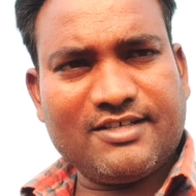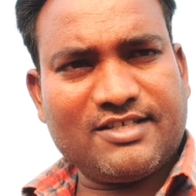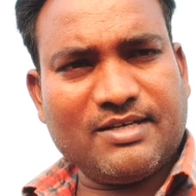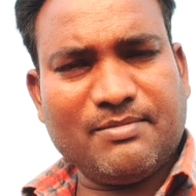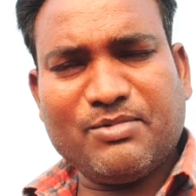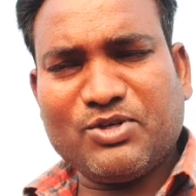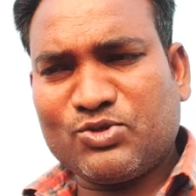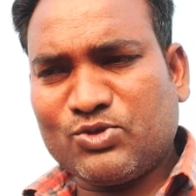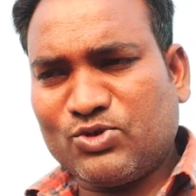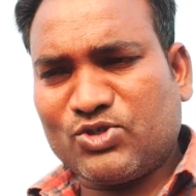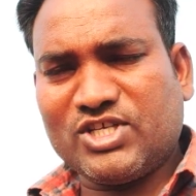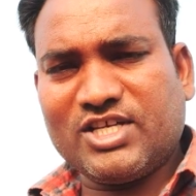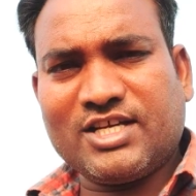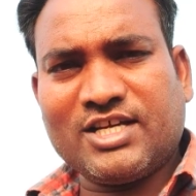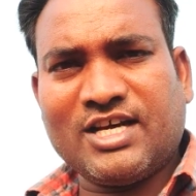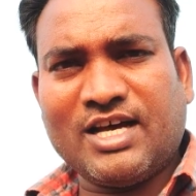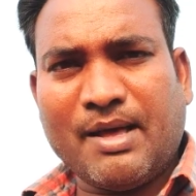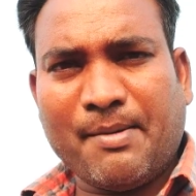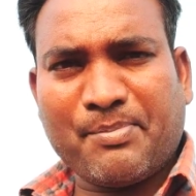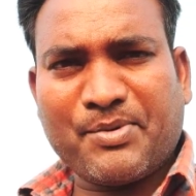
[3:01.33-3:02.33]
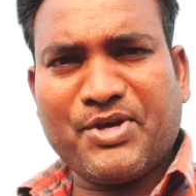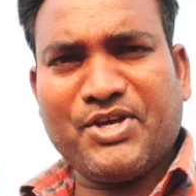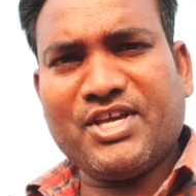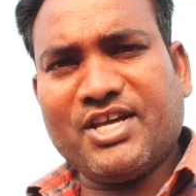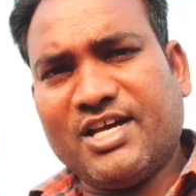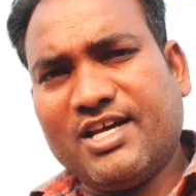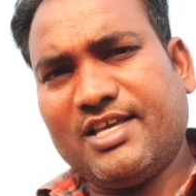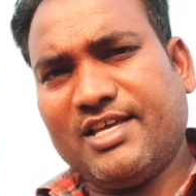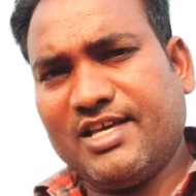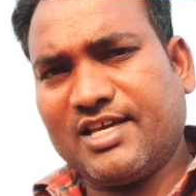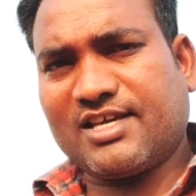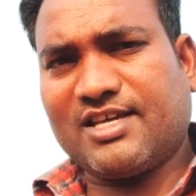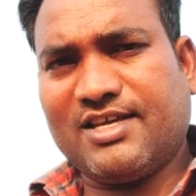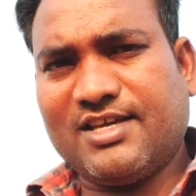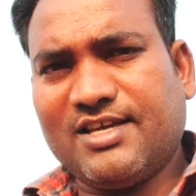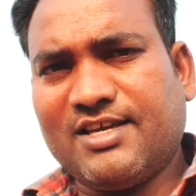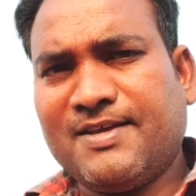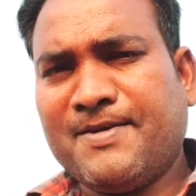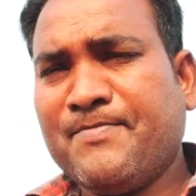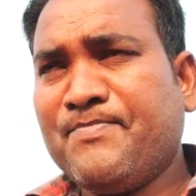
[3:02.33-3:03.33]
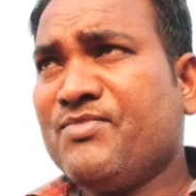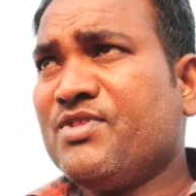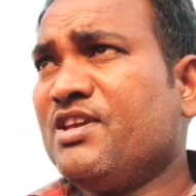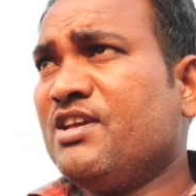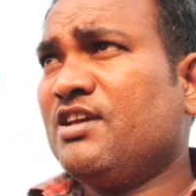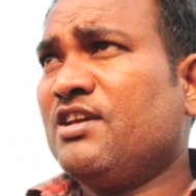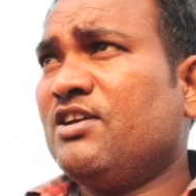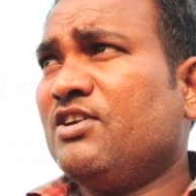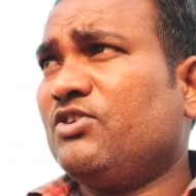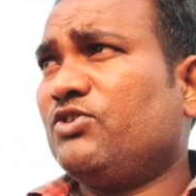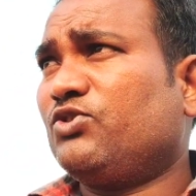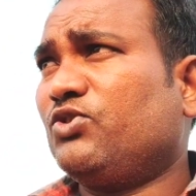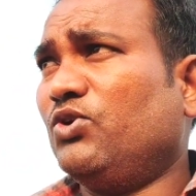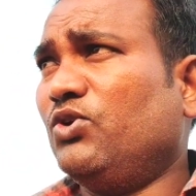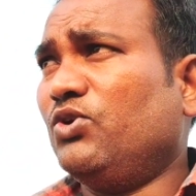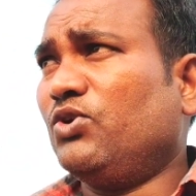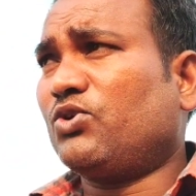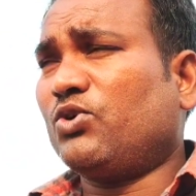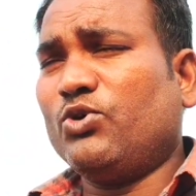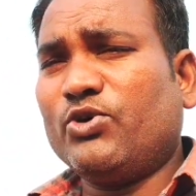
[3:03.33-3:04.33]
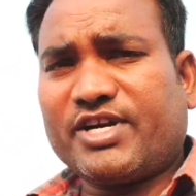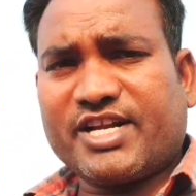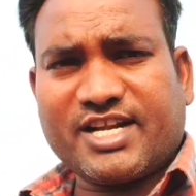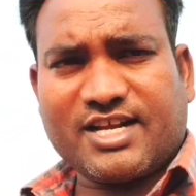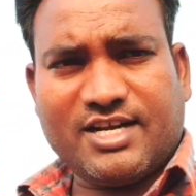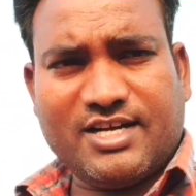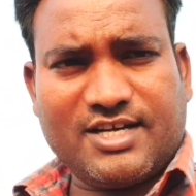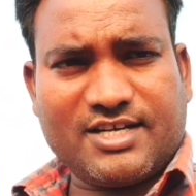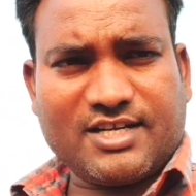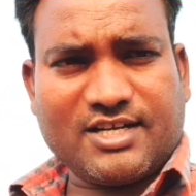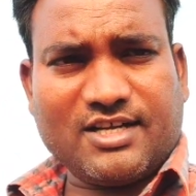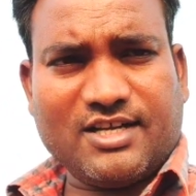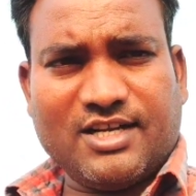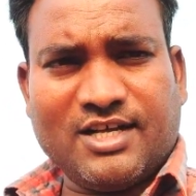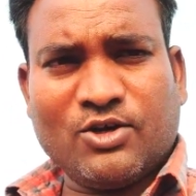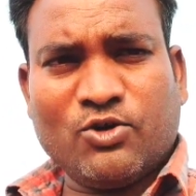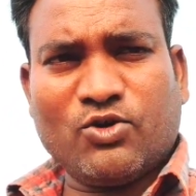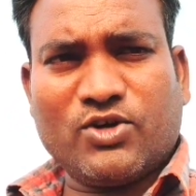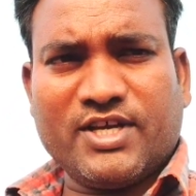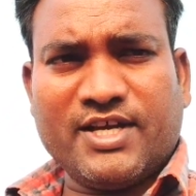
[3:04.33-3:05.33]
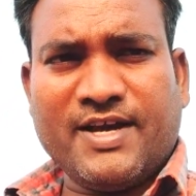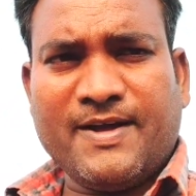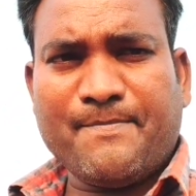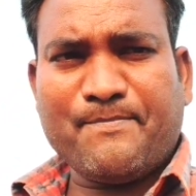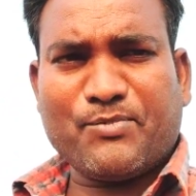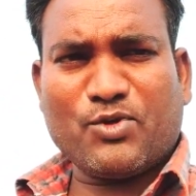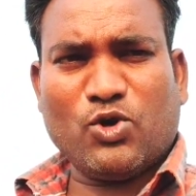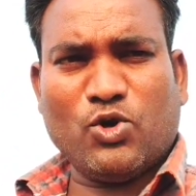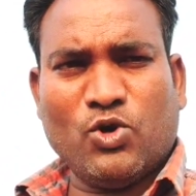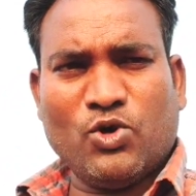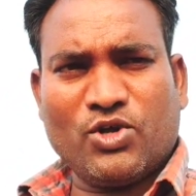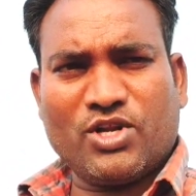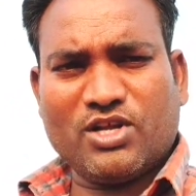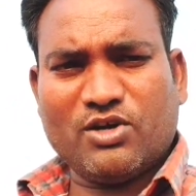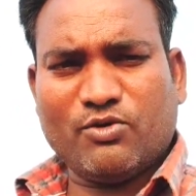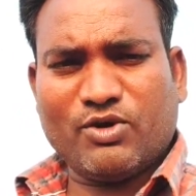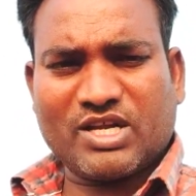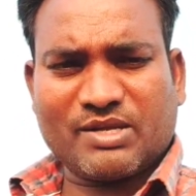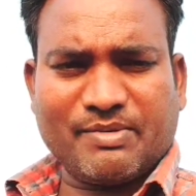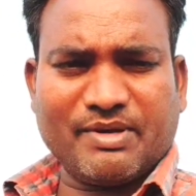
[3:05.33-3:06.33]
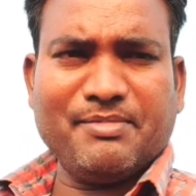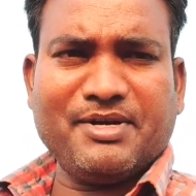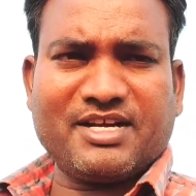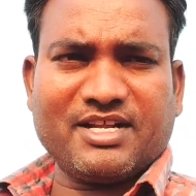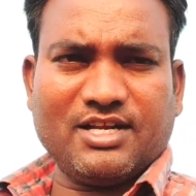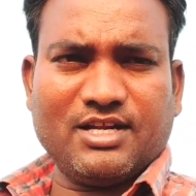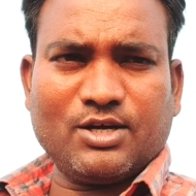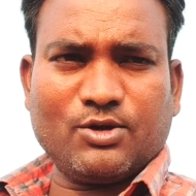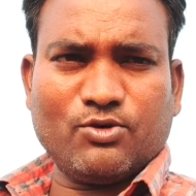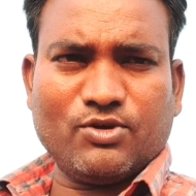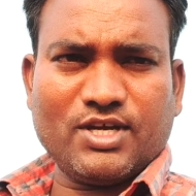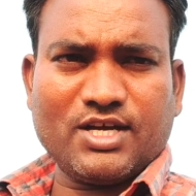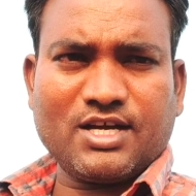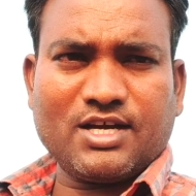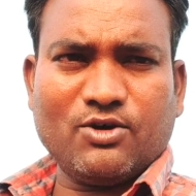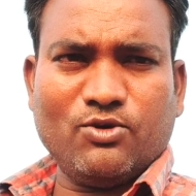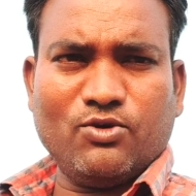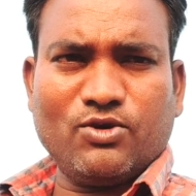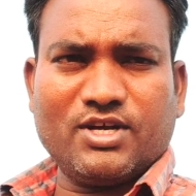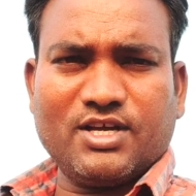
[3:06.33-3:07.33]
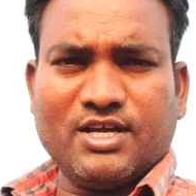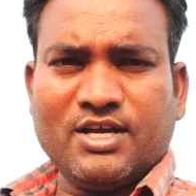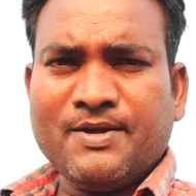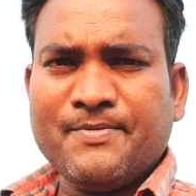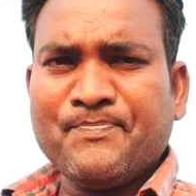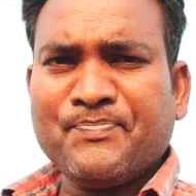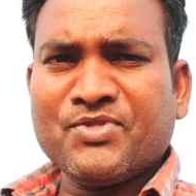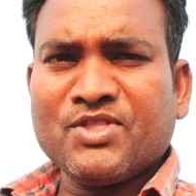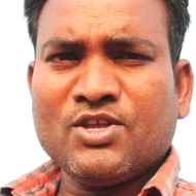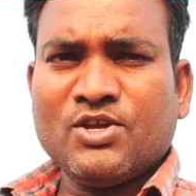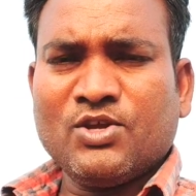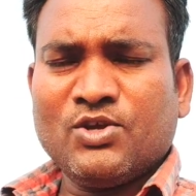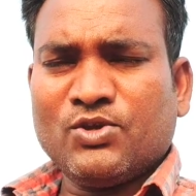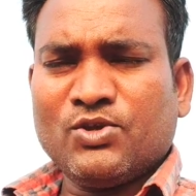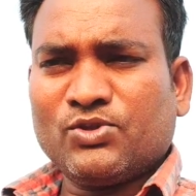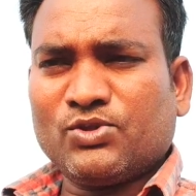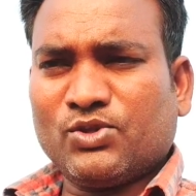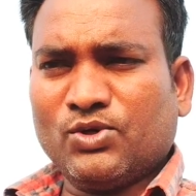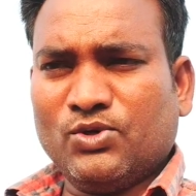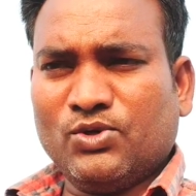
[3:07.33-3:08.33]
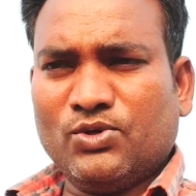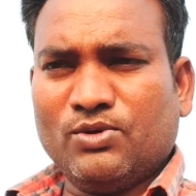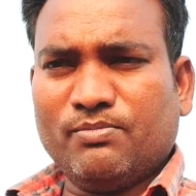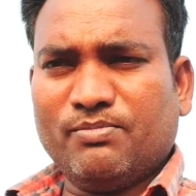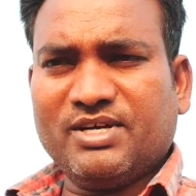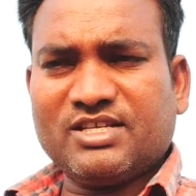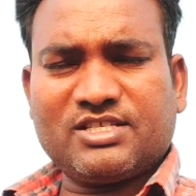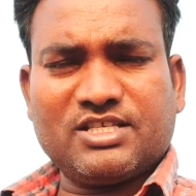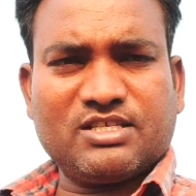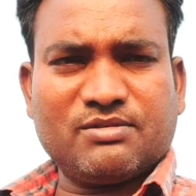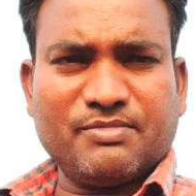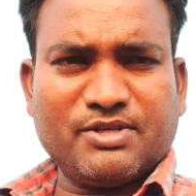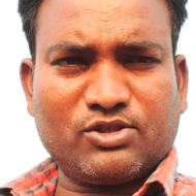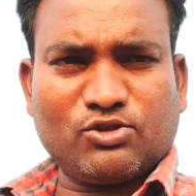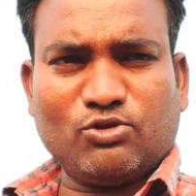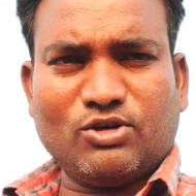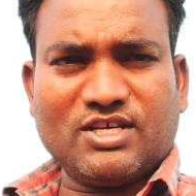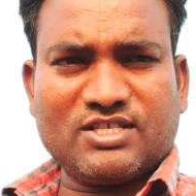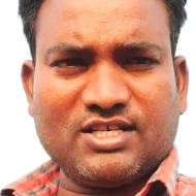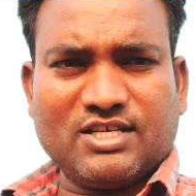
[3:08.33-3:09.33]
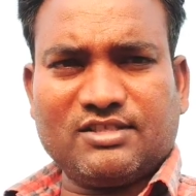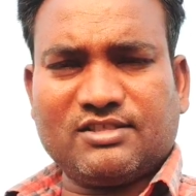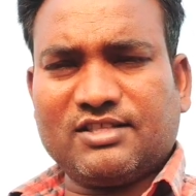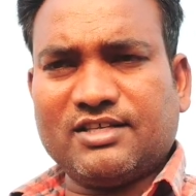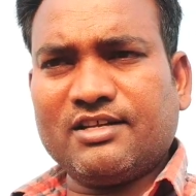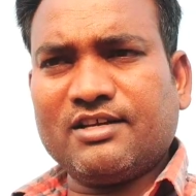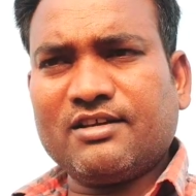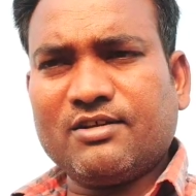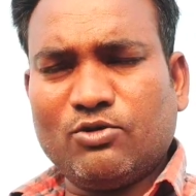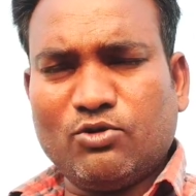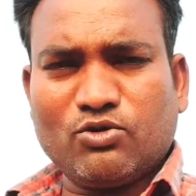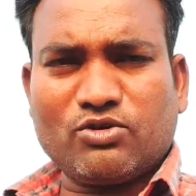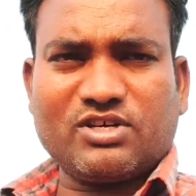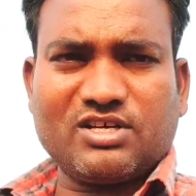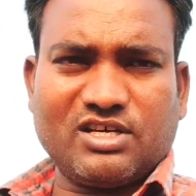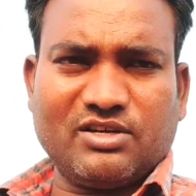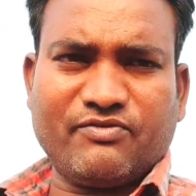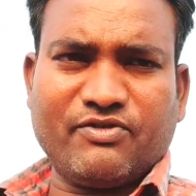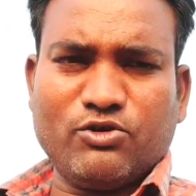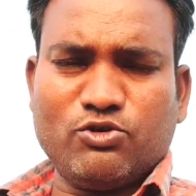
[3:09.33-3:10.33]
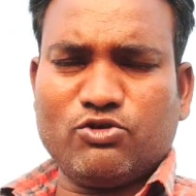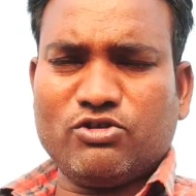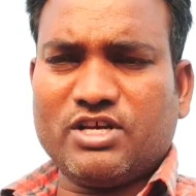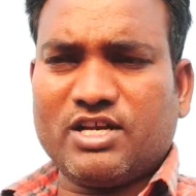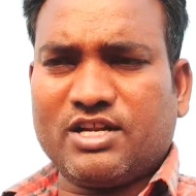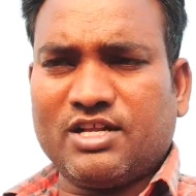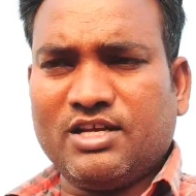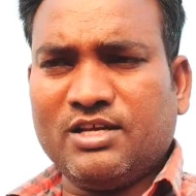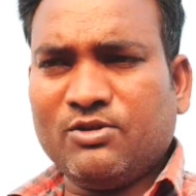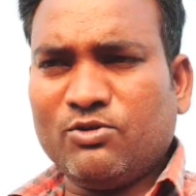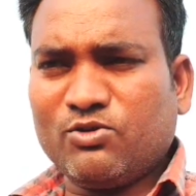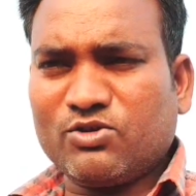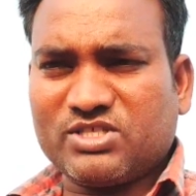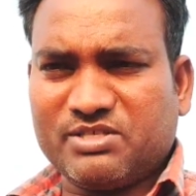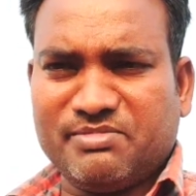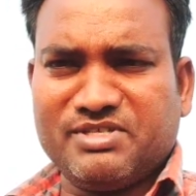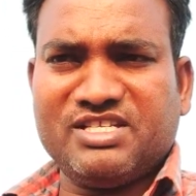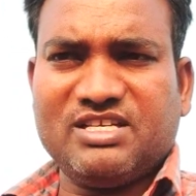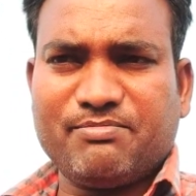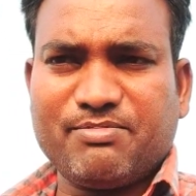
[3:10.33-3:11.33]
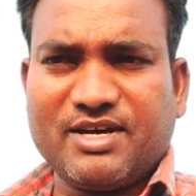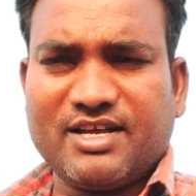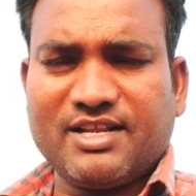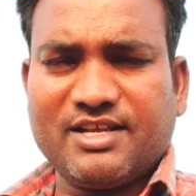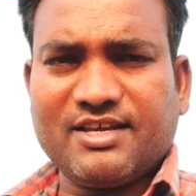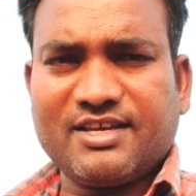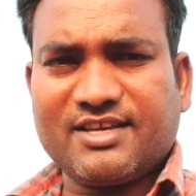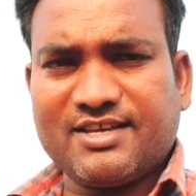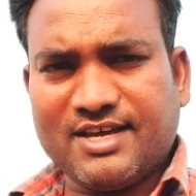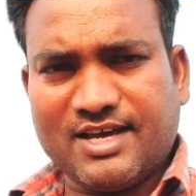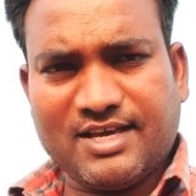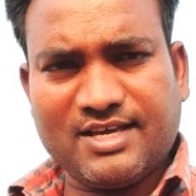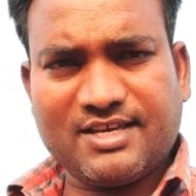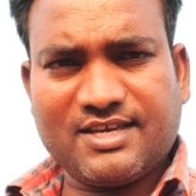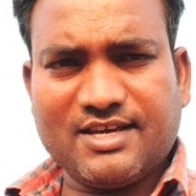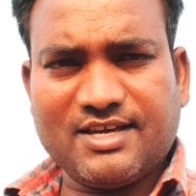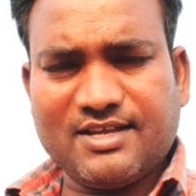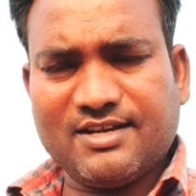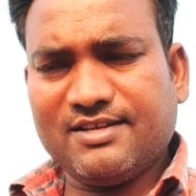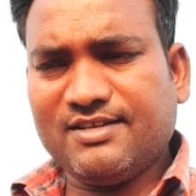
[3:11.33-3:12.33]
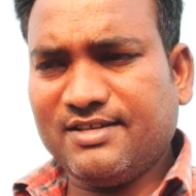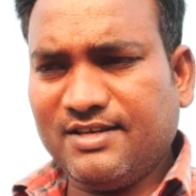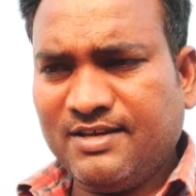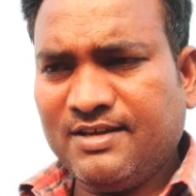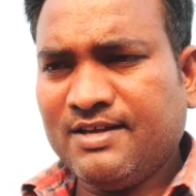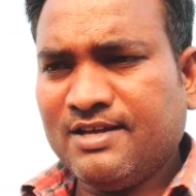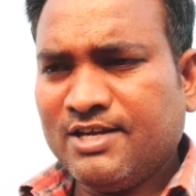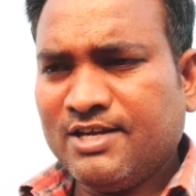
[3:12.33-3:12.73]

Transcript: ऐसा मत सोचिएगा आप कि एक ही है तो कॉन्ट्रैक्ट लेटर अलग हो गया और वर्क परमिट अलग हो गया हो गया तो बस इसमें थोड़ा सा अंतर है लोग कन्फ्यूज हो जा रहे हैं लोग समझ नहीं पा रहे हैं क्या है क्या नहीं है